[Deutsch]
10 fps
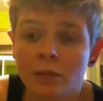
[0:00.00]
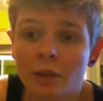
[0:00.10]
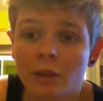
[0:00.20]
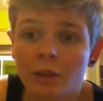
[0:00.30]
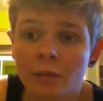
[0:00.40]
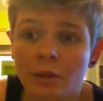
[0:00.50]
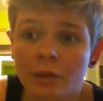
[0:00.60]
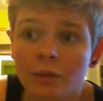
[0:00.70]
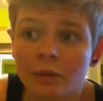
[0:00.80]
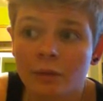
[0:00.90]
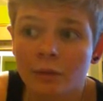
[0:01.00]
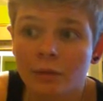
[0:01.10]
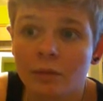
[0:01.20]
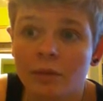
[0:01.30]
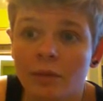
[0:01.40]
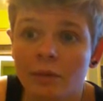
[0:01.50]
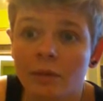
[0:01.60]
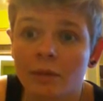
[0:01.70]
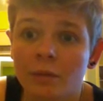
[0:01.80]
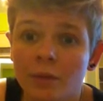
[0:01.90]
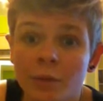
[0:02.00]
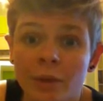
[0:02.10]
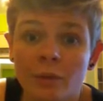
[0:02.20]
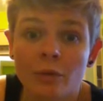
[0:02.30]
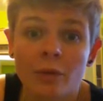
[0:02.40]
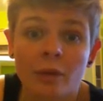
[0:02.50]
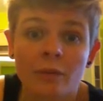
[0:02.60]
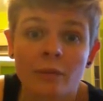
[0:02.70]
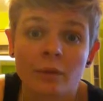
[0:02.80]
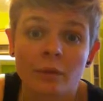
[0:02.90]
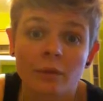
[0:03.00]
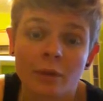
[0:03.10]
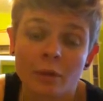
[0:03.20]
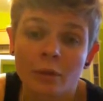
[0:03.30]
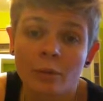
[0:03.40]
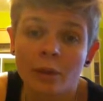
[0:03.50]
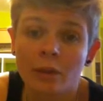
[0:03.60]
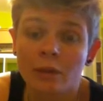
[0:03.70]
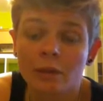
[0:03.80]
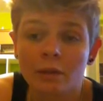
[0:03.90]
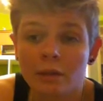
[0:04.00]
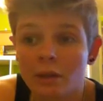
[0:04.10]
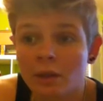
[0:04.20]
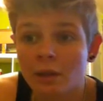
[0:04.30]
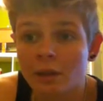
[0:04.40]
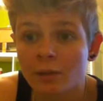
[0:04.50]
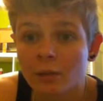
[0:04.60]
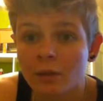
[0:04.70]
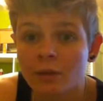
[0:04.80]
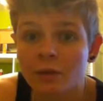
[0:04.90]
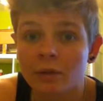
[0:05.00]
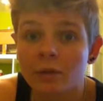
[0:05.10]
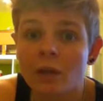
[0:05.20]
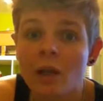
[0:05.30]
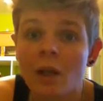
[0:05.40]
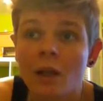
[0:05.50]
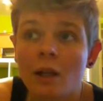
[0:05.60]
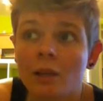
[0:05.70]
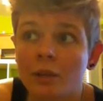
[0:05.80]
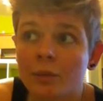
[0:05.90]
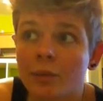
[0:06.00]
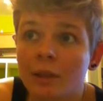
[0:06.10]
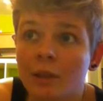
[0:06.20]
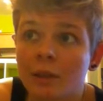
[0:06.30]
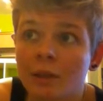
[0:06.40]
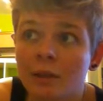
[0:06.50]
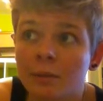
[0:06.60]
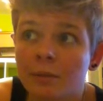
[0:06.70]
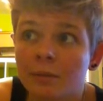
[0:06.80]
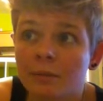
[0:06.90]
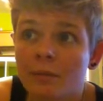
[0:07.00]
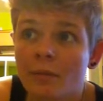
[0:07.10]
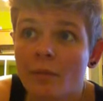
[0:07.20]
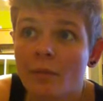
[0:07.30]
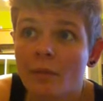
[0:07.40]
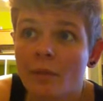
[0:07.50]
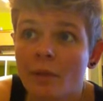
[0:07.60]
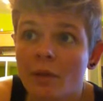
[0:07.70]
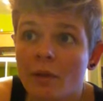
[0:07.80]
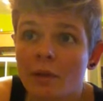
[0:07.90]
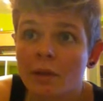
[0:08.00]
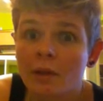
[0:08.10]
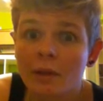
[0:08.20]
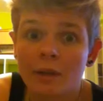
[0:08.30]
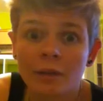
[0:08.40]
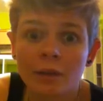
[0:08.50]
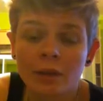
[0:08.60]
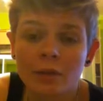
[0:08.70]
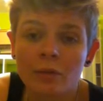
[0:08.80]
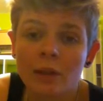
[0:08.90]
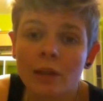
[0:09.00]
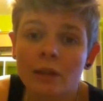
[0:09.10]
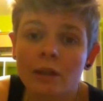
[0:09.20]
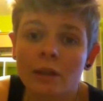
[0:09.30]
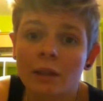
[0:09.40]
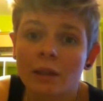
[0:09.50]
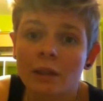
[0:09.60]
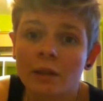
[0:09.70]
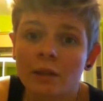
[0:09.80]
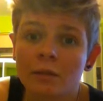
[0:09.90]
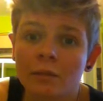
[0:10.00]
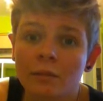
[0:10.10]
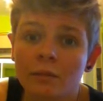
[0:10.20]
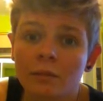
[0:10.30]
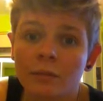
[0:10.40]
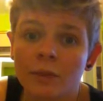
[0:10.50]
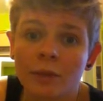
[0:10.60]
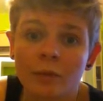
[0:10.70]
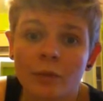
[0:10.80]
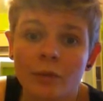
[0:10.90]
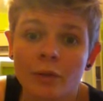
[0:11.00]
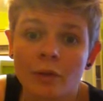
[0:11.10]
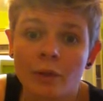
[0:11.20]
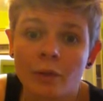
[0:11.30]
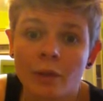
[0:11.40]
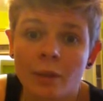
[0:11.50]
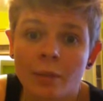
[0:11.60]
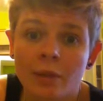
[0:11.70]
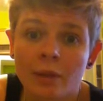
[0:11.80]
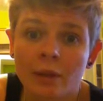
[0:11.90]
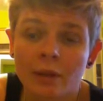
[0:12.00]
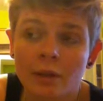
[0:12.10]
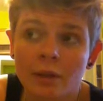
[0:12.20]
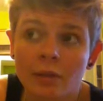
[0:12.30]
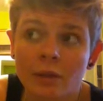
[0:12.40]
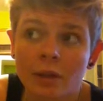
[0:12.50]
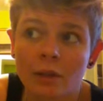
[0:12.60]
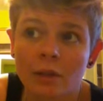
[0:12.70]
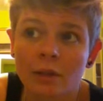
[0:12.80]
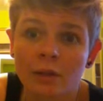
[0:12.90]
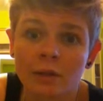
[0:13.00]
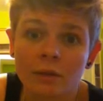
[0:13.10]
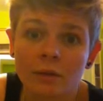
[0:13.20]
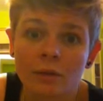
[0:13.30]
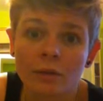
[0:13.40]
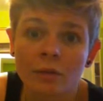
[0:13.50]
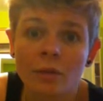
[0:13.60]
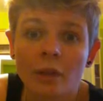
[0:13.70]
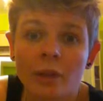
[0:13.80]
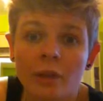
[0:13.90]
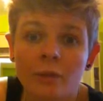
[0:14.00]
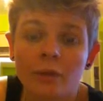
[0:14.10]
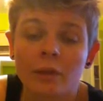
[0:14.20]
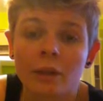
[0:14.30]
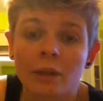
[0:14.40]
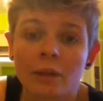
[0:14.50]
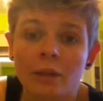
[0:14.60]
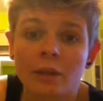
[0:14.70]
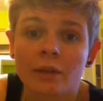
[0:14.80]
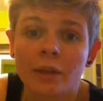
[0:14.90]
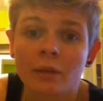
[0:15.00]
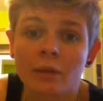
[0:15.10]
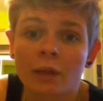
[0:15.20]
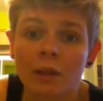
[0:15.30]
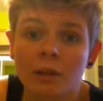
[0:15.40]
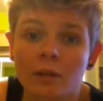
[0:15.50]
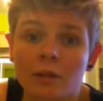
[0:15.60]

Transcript: beantragen möchte und ähm, den Personenstand von Frau zu Mann ändern lassen möchte, dass man ähm, den und den Gutachter ähm, sich wünscht. Also ich habe jetzt als Erstgutachter Dr. Chukai und als Zweitgutak